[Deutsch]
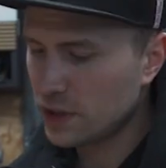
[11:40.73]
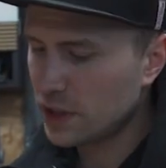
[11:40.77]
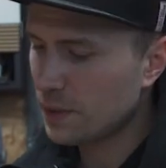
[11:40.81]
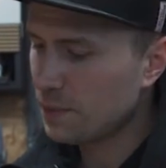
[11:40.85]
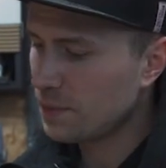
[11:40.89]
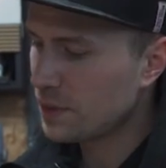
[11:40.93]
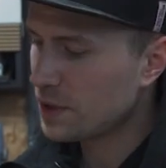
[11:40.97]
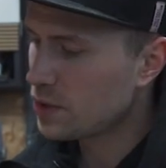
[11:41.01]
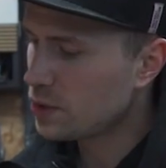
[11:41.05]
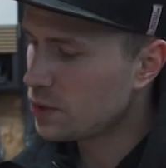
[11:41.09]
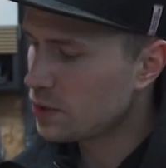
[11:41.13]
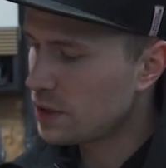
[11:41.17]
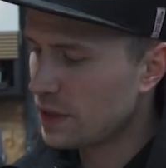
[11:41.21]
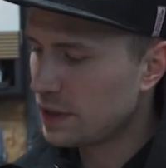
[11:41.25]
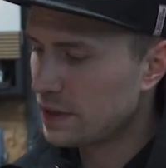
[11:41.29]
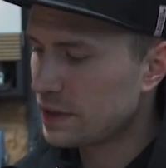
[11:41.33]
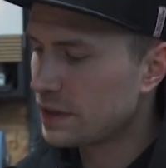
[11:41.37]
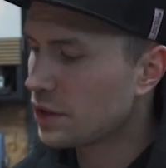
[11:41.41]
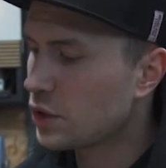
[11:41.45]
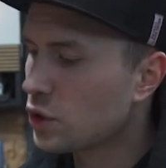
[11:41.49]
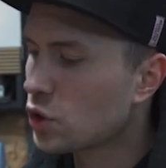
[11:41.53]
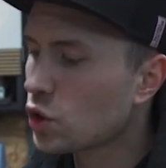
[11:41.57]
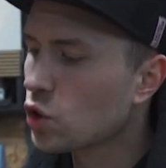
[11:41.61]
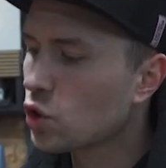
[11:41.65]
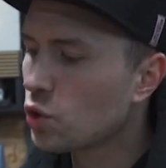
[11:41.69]
und ich habe mir
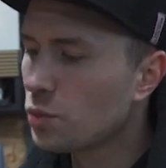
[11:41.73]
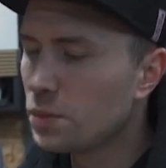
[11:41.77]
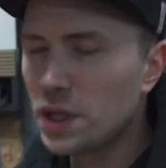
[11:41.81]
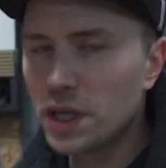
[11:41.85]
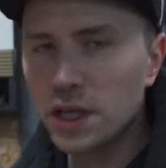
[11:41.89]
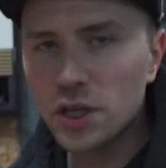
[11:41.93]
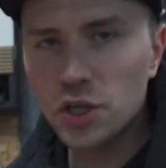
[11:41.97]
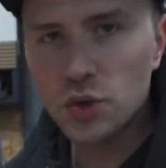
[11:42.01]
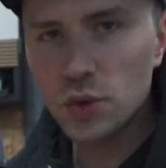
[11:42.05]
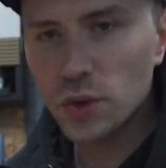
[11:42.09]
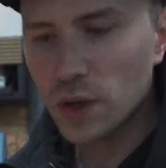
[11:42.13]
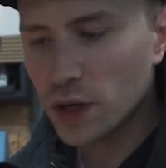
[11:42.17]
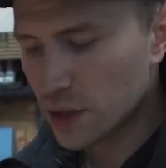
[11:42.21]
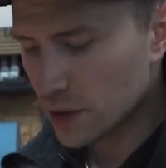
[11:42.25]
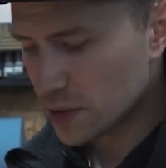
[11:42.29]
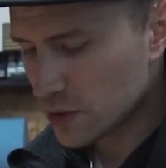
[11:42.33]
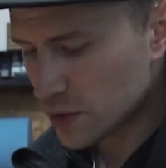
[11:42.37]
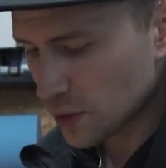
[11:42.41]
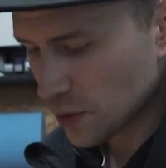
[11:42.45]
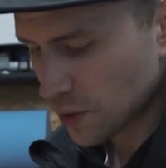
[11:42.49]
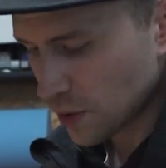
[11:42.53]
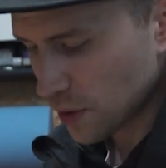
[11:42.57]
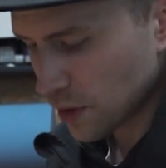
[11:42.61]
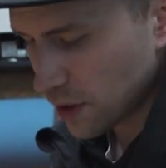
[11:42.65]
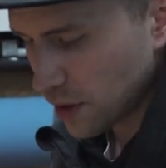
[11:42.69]
zusätzlich auch noch Gummihandschuhe
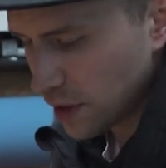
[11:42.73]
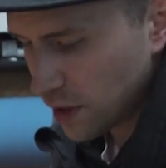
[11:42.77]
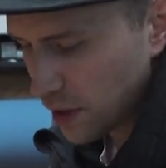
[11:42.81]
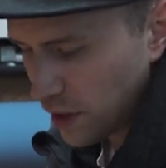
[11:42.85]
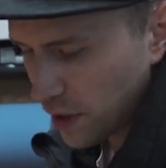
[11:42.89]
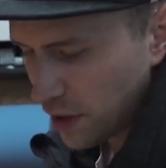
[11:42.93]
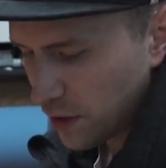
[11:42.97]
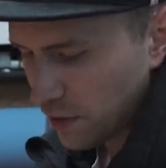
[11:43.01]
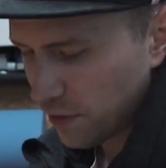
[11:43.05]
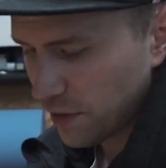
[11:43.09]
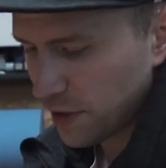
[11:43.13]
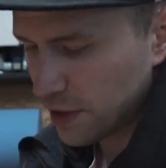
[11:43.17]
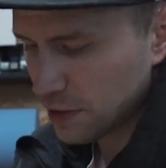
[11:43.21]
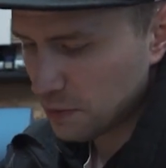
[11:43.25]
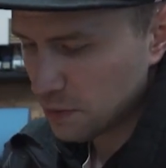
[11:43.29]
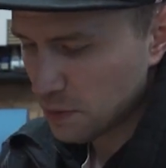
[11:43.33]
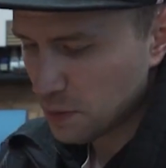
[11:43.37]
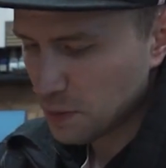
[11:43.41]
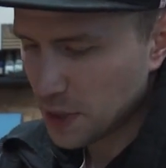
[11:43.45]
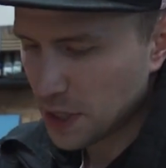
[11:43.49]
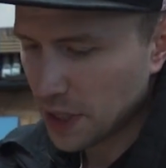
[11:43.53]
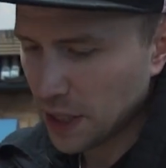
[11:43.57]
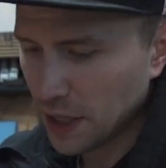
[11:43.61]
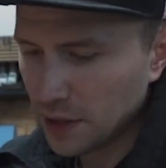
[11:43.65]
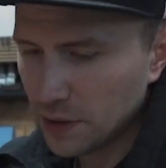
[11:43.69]
angezogen, falls wir
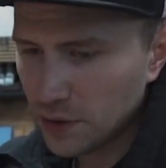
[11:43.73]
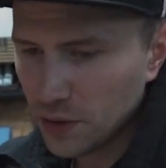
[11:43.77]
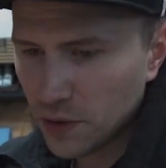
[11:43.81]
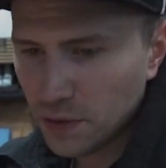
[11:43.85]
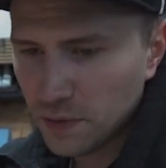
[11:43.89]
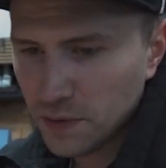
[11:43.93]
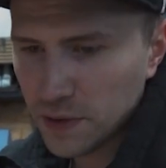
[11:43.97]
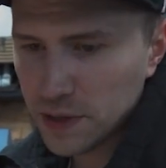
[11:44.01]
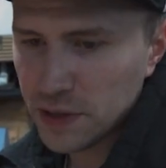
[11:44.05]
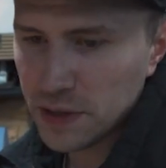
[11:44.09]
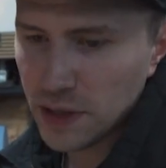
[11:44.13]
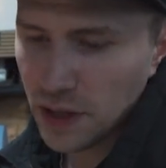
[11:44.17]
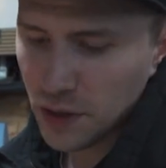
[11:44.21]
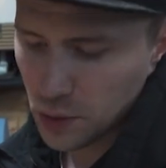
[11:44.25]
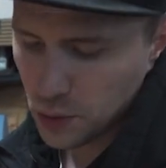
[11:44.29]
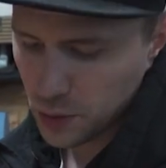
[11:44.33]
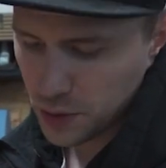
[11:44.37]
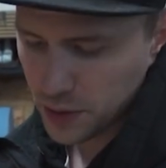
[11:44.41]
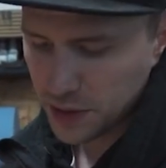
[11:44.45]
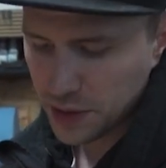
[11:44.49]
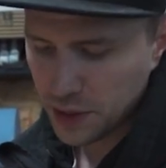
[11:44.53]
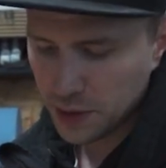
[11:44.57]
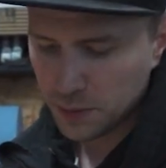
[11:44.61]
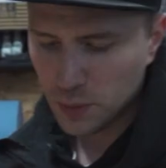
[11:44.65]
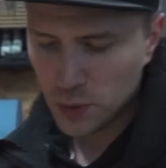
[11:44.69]
mit der Hand irgendwas
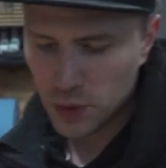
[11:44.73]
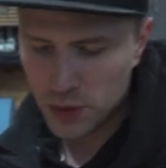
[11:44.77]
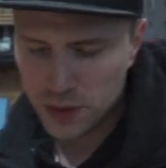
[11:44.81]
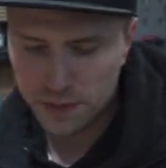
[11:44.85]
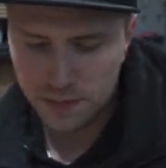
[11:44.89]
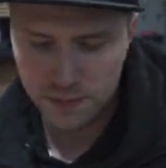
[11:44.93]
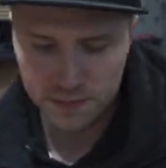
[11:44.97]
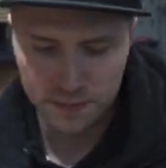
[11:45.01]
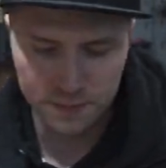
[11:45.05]
nachjustieren müssen